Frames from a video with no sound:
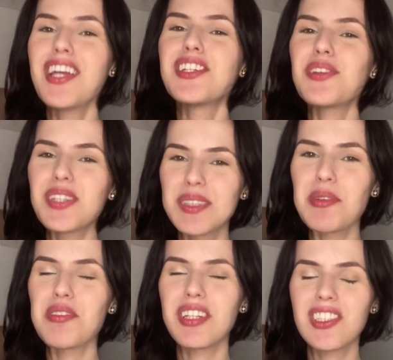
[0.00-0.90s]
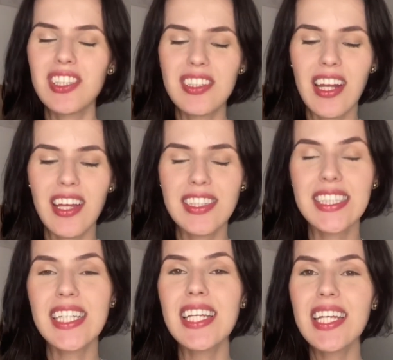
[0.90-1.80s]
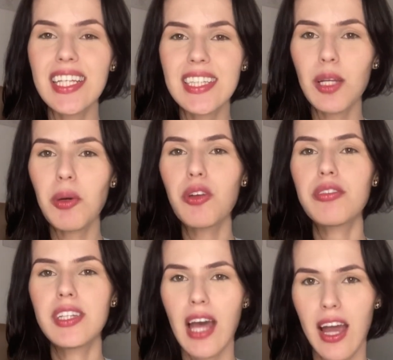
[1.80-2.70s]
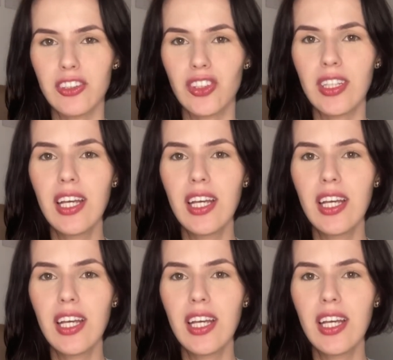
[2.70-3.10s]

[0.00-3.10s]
de 2023. E tem uma novidade.